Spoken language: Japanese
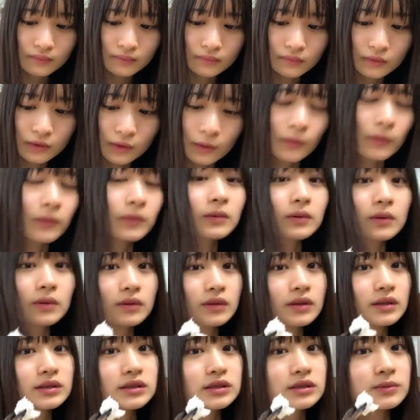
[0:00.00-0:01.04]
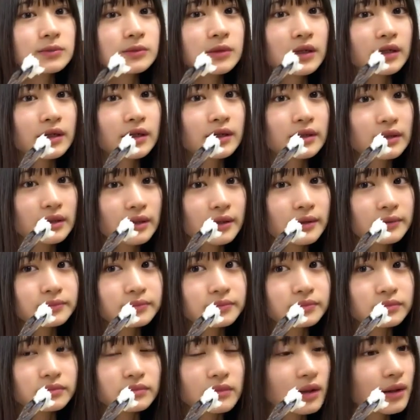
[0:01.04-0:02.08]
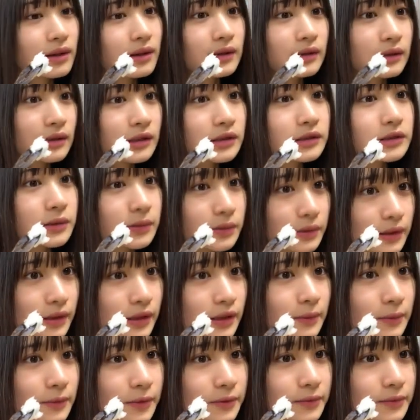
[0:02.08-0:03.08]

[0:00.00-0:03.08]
本当に霜焼けね大変ですよねでも